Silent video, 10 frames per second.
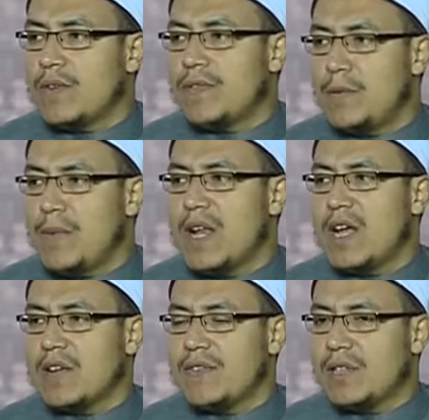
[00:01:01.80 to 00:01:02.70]
في
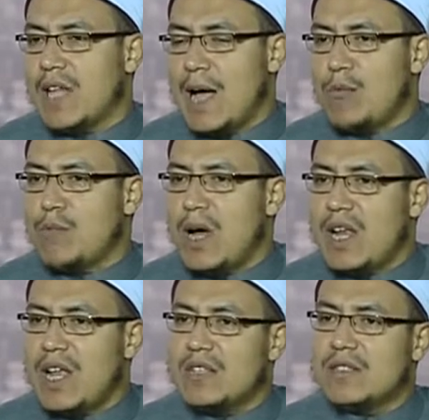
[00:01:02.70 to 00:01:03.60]
المنهج في التعامل مع
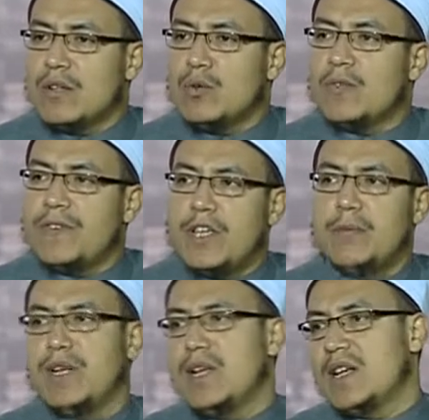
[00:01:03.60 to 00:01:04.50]
الناس إنه
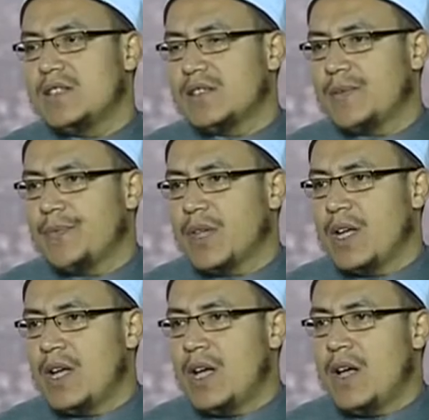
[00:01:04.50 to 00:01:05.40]
فهم الناس
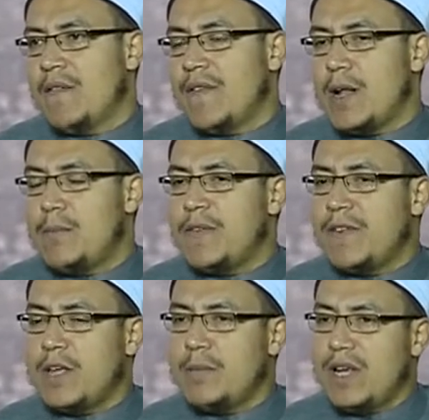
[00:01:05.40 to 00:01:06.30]
فلما
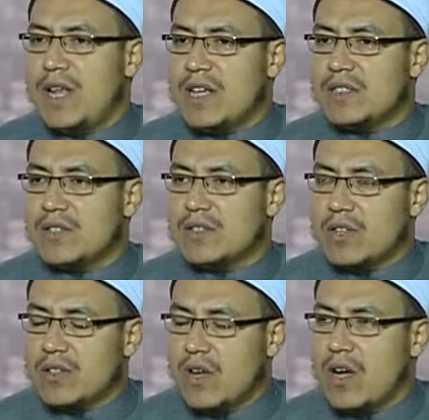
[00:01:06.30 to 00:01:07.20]
فهم الناس
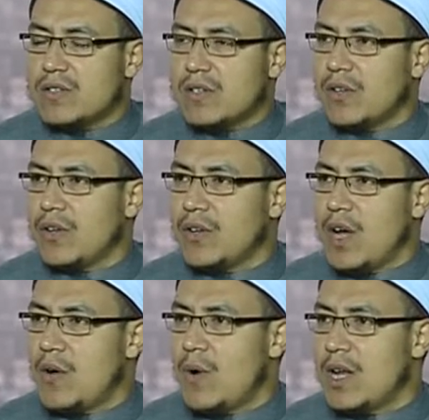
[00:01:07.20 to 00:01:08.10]
استطاع صلى
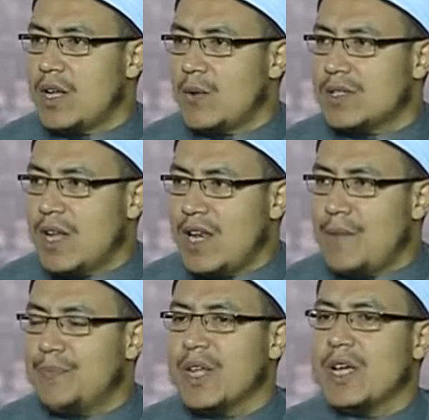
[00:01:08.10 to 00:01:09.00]
الله عليه
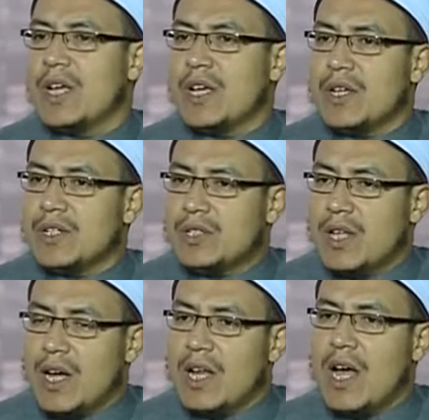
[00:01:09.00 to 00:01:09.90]
وسلم
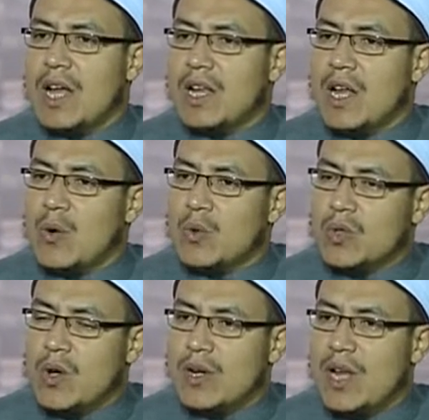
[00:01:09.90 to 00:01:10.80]
يشتغل على
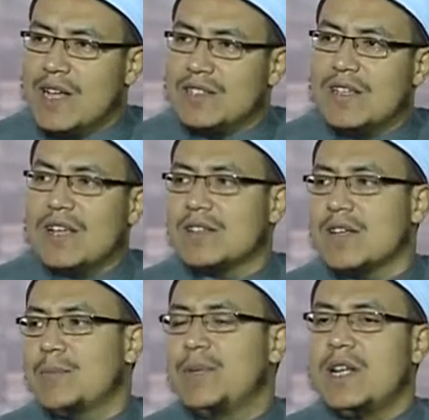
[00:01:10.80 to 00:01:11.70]
الأوتار الحساسة
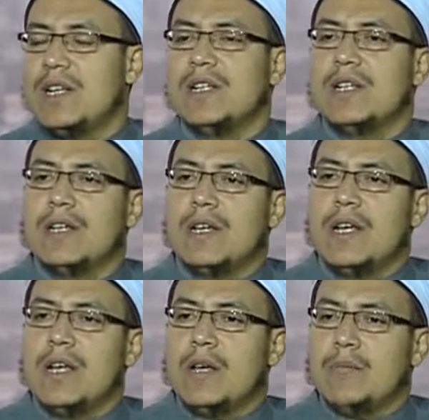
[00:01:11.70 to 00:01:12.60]
بدليل
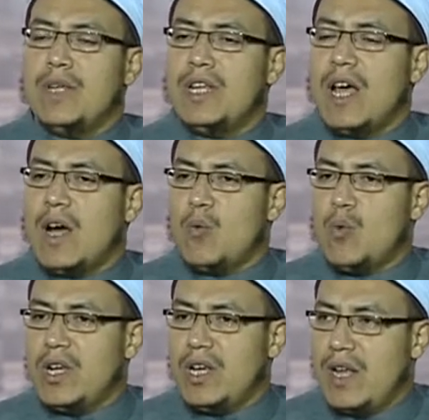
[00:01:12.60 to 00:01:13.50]
مين
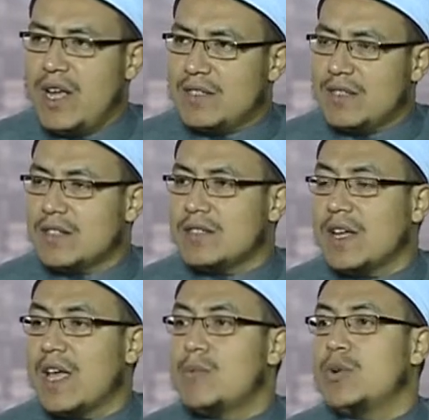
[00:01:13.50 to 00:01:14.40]
أول الناس
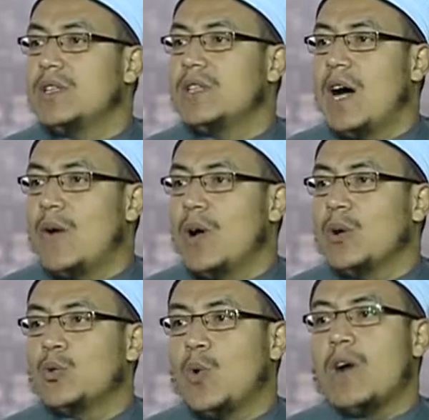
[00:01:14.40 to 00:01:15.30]
استجابوا للدعوة
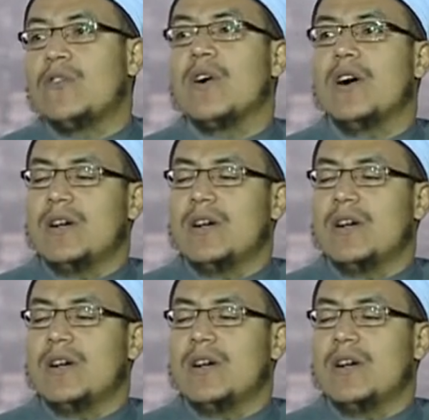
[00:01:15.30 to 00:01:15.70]
الضعفاء